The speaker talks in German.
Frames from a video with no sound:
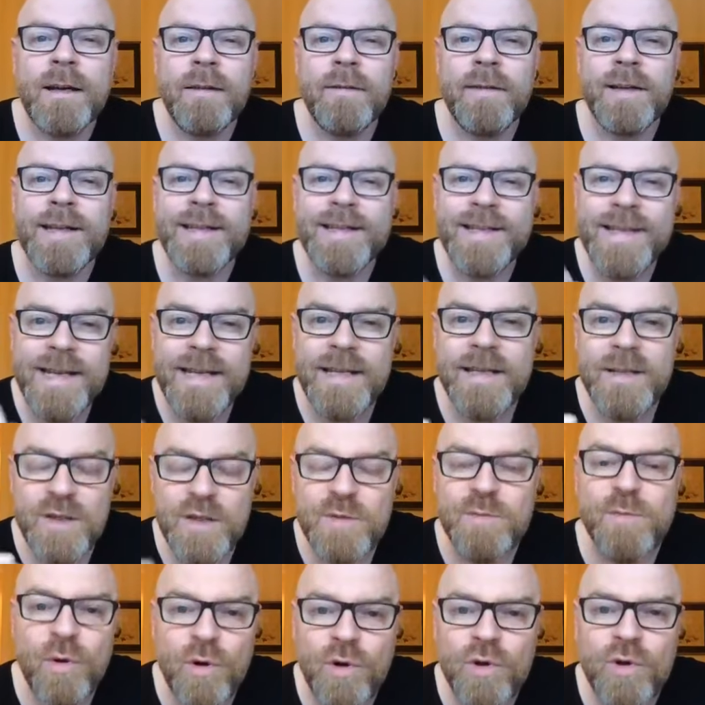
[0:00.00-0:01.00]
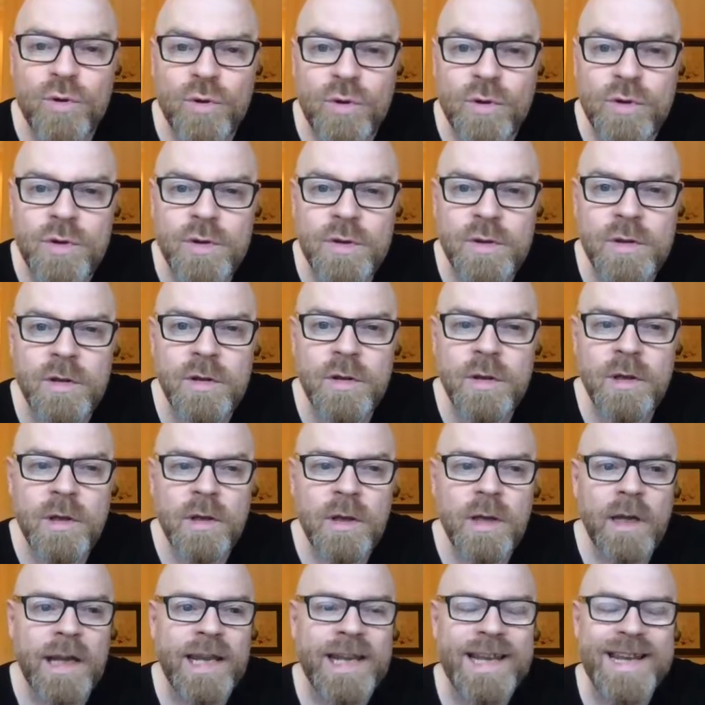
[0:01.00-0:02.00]
wenn dieses Produkt
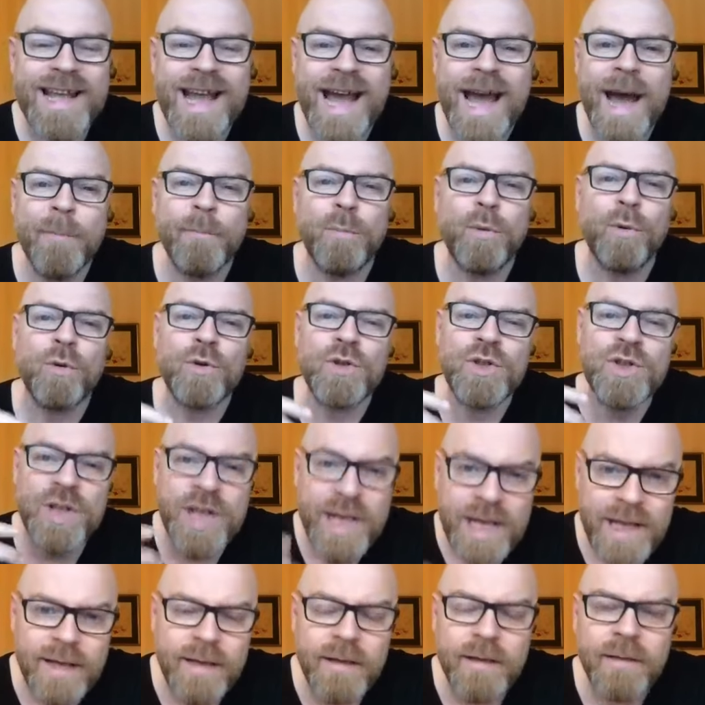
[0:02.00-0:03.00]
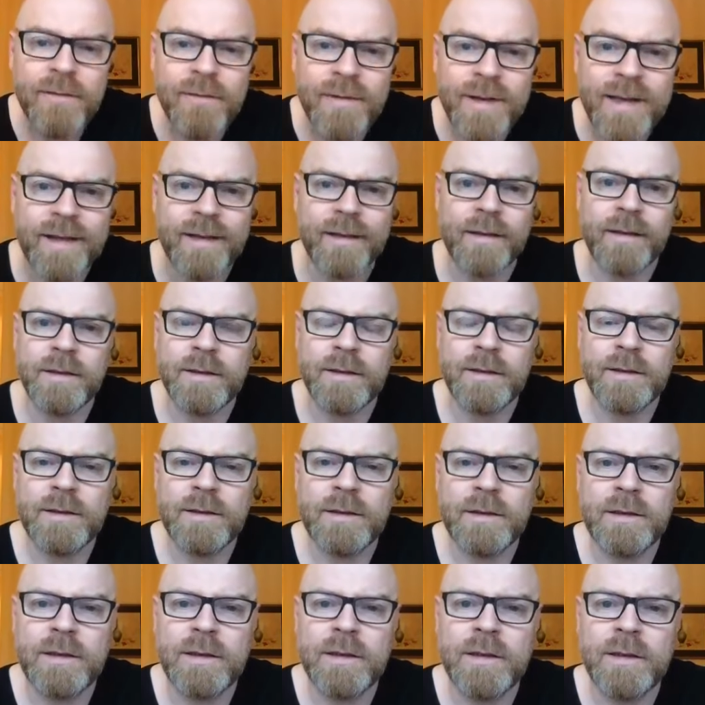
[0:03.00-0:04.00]
in der Apotheke wäre,
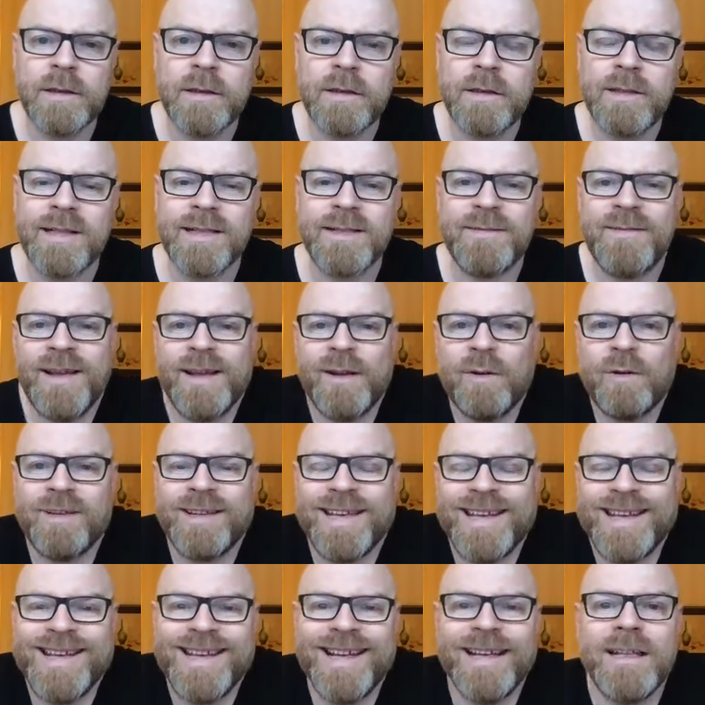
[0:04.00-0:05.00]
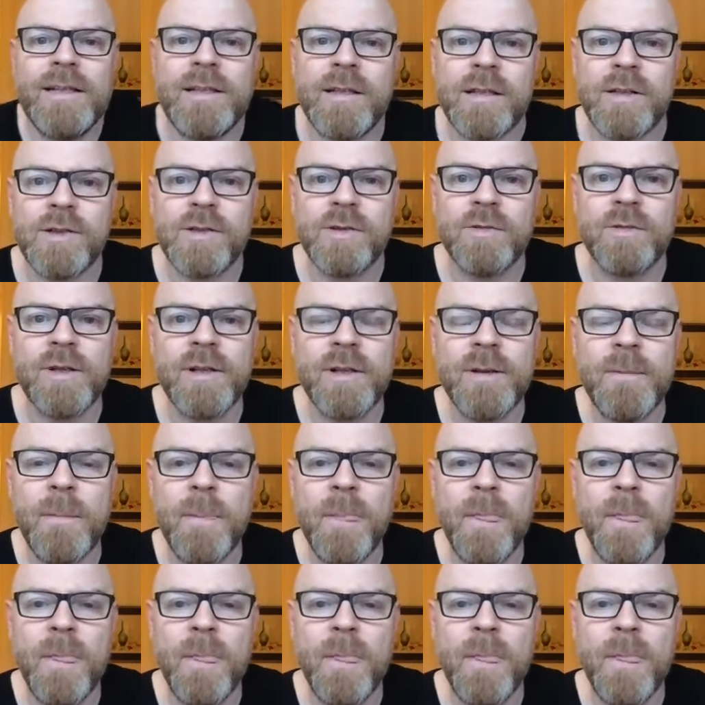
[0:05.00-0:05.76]
das wäre doch gigantisch, oder?